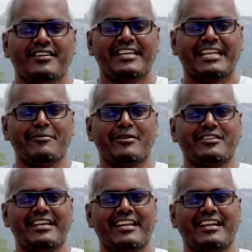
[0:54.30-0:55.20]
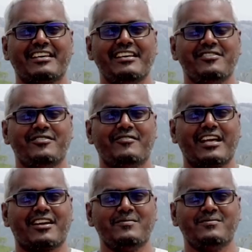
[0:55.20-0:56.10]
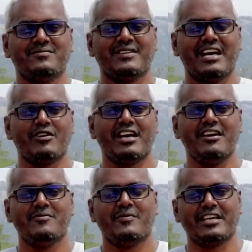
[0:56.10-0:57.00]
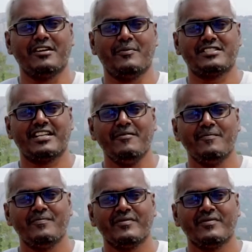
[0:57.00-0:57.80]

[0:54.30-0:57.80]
இயற்கை மருந்து நேர்களுக்கு வணக்கம் நான் உங்கள் பதகன் பேசுகிறேன்